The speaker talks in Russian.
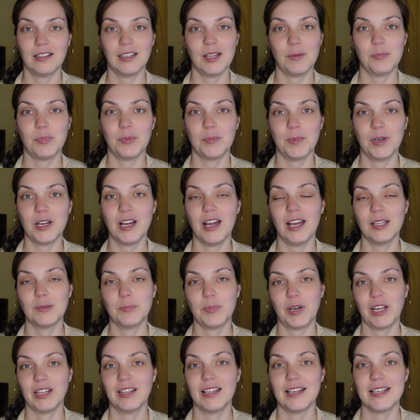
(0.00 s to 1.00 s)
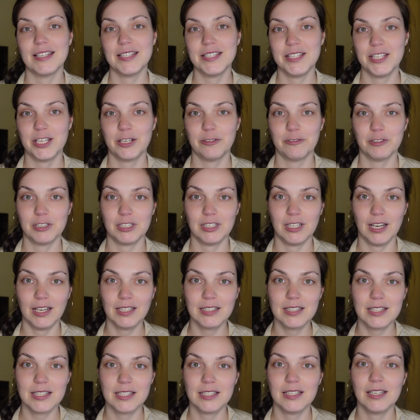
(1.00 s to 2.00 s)
Она помогает проанализировать
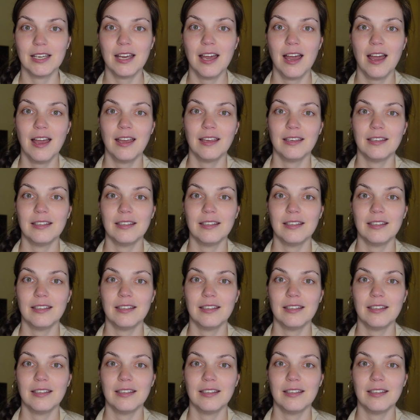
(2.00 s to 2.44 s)
акции